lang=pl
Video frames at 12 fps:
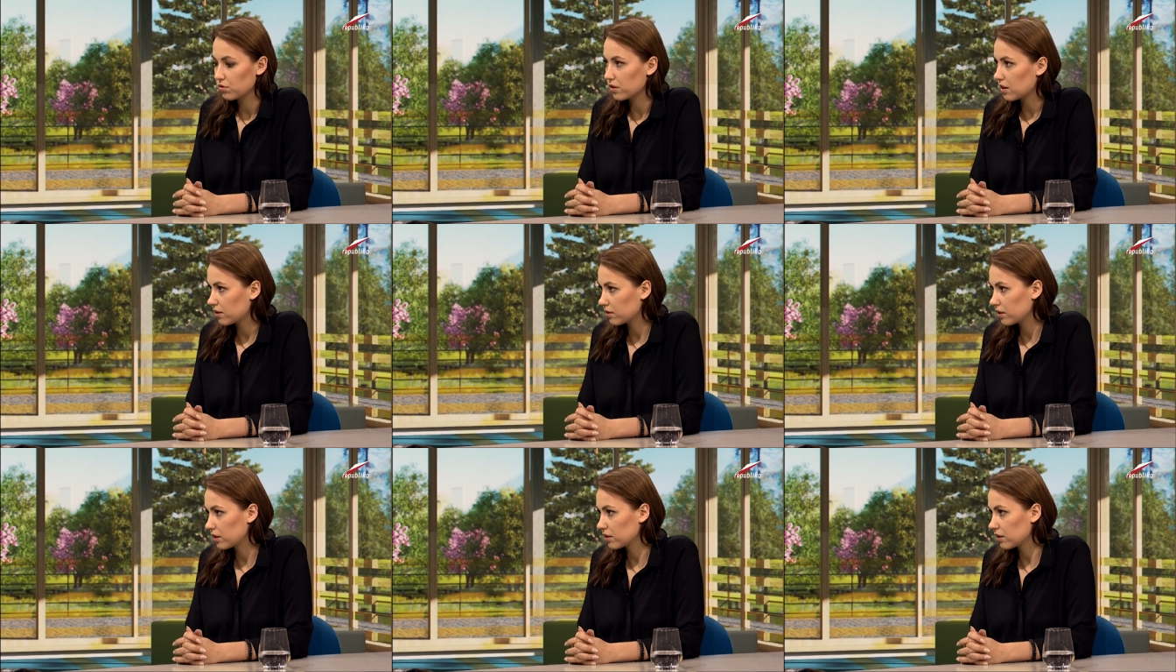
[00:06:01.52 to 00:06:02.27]

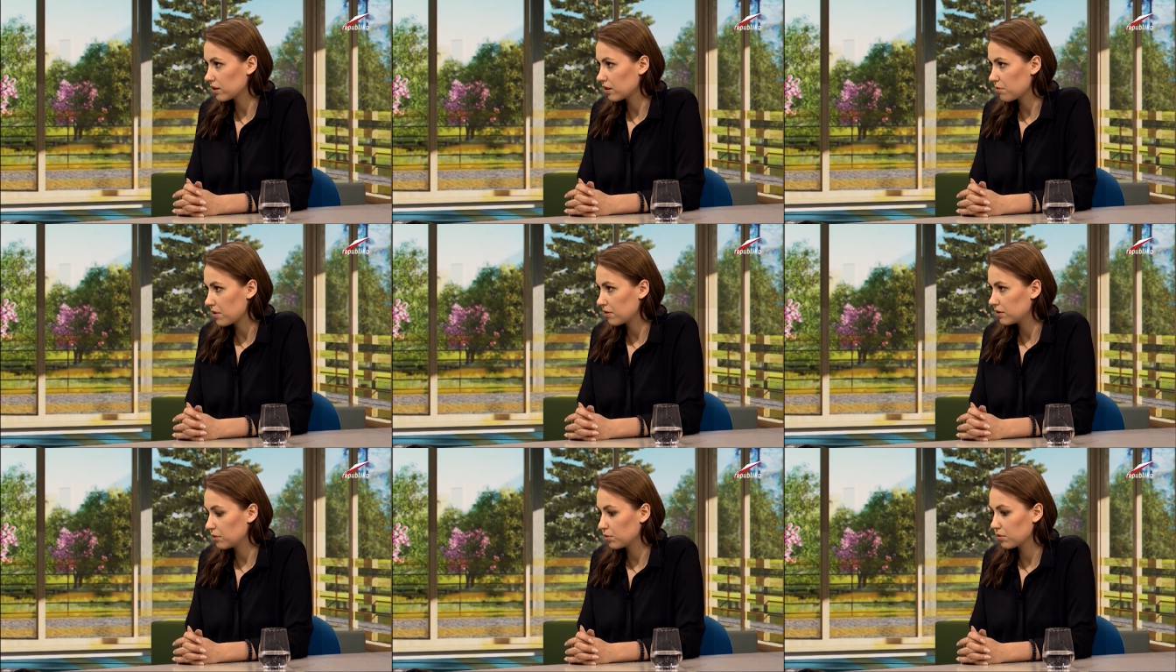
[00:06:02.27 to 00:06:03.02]
nieustanne tak naprawdę
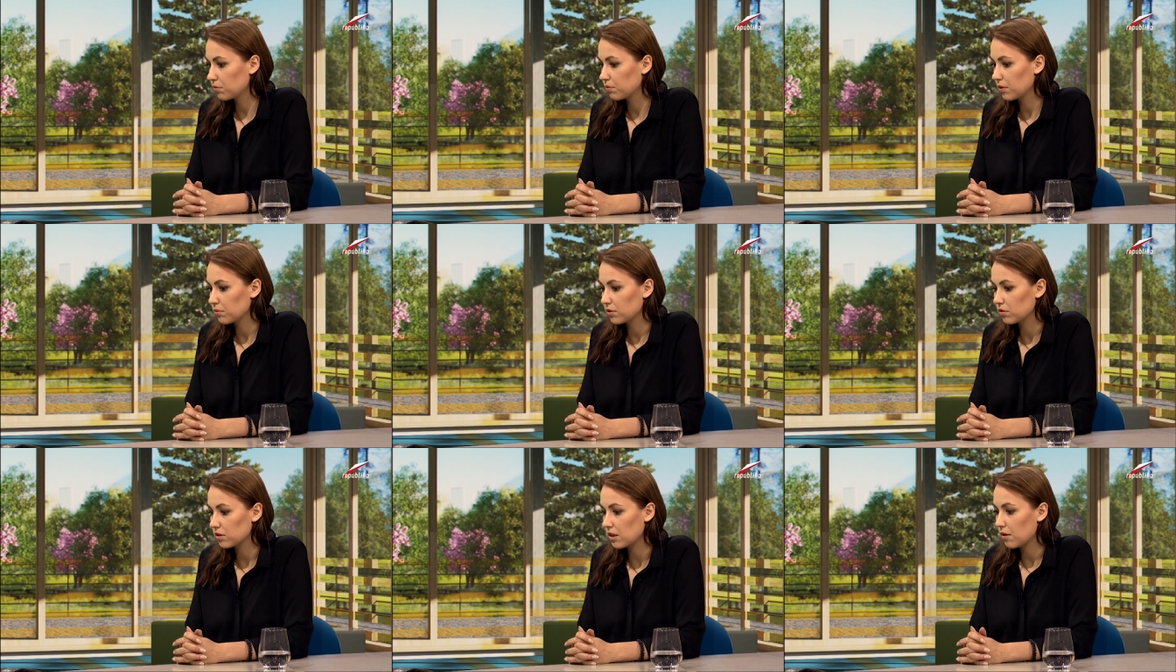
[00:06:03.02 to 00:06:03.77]
naprawdę, bo wiem,
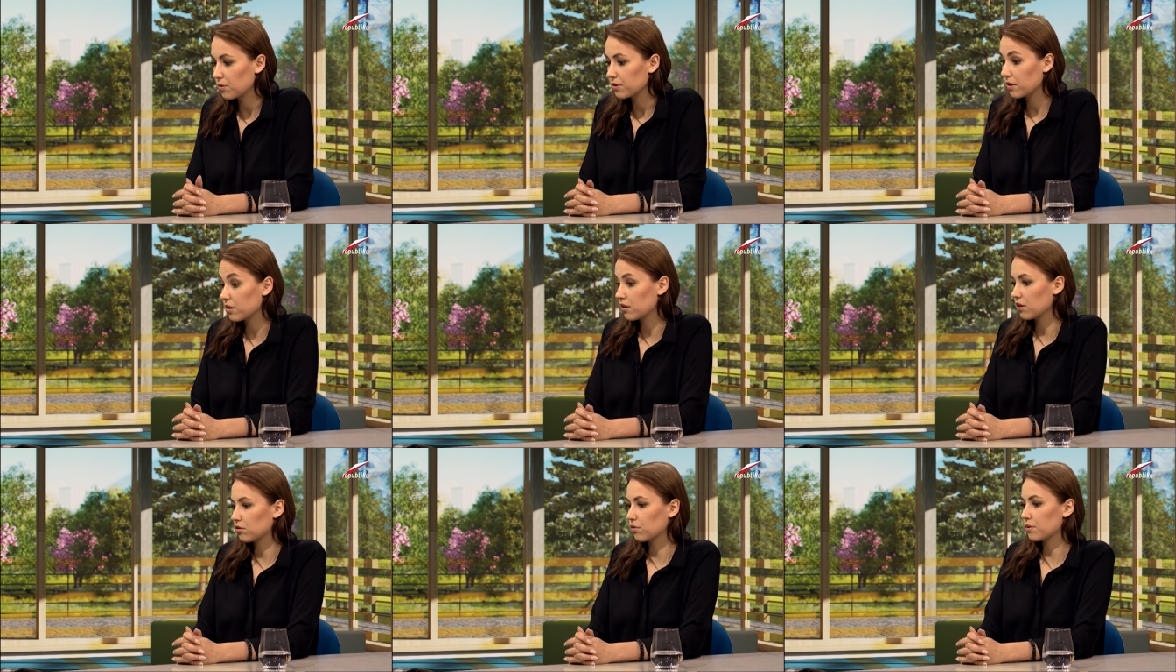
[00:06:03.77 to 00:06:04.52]
no cała Polska
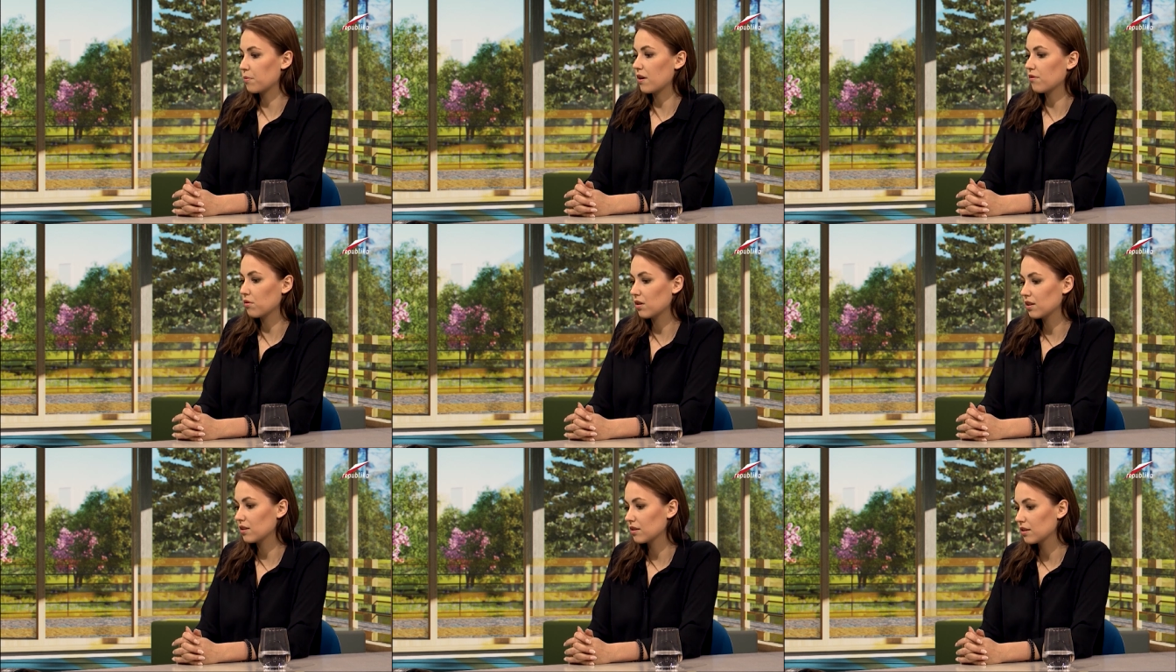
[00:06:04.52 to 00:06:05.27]
żyje tą sprawą,
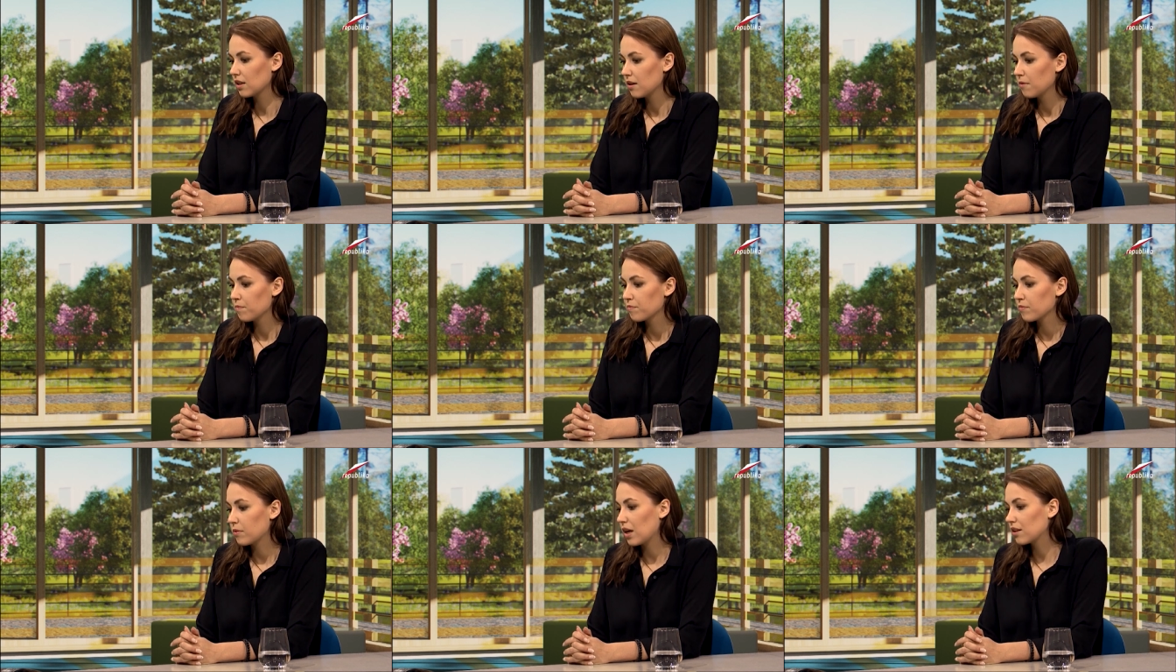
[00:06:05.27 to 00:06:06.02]
ale
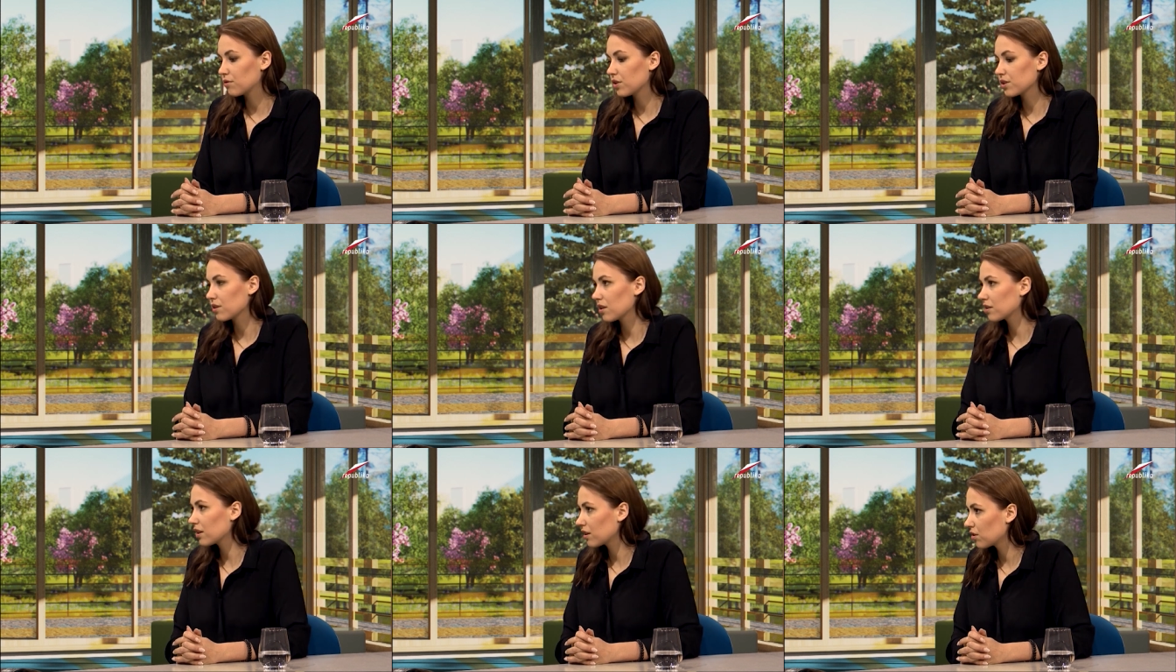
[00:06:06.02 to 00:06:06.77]
ale Co
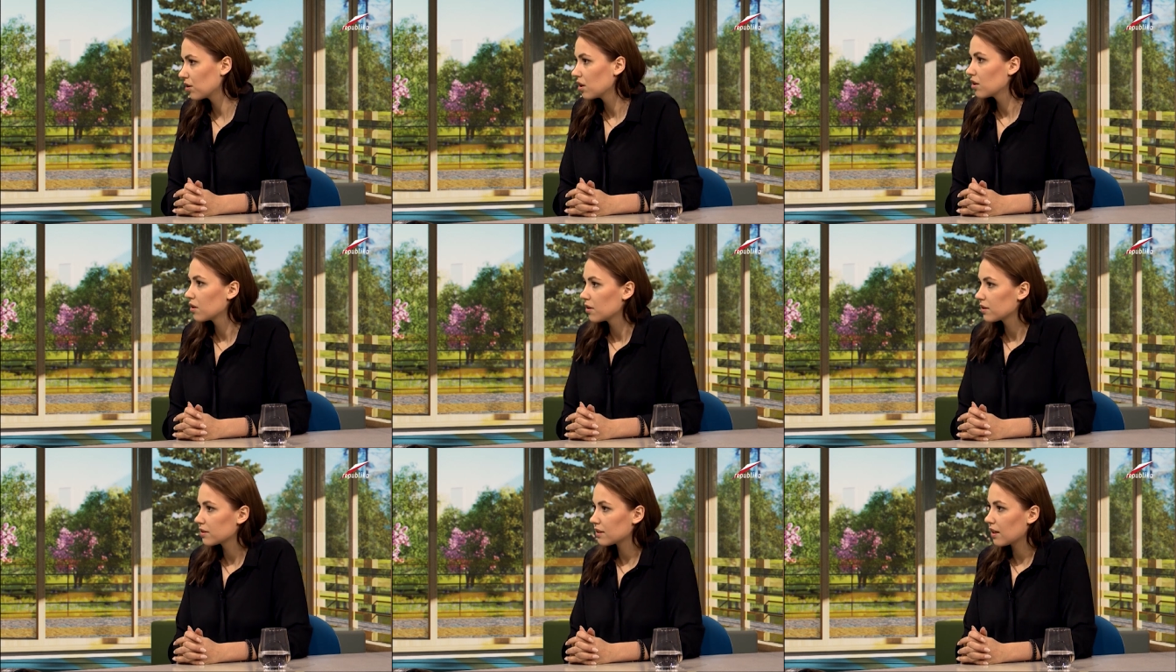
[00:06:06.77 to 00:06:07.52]
chwilę są różne
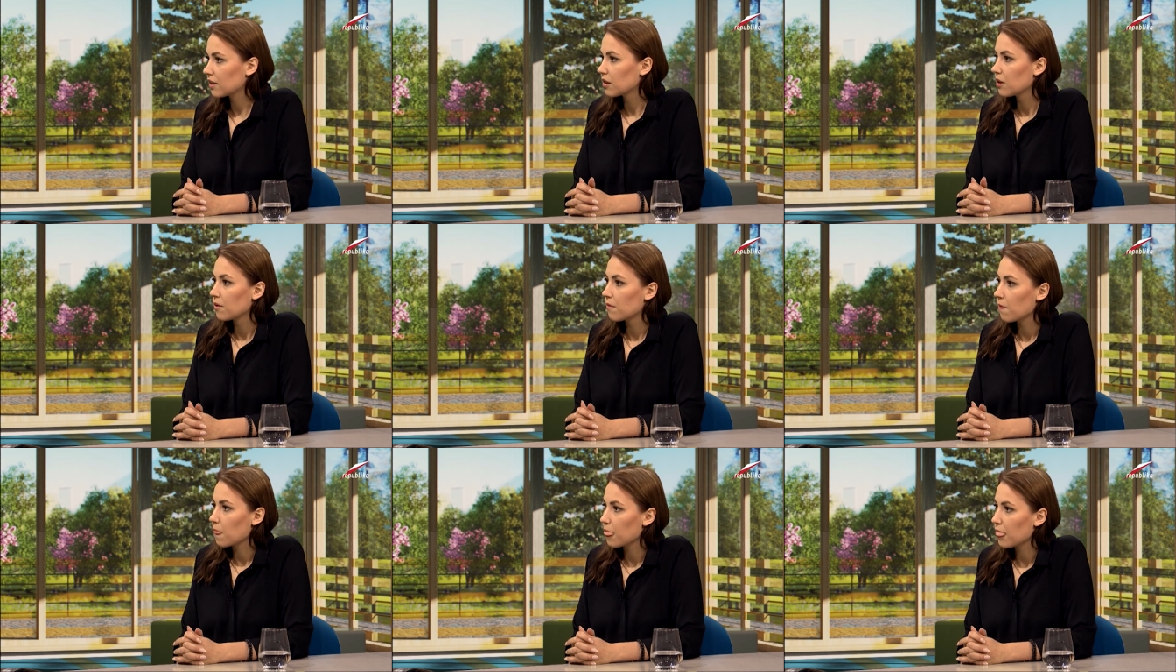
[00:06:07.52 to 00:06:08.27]
wersje. Tak. Ta wersja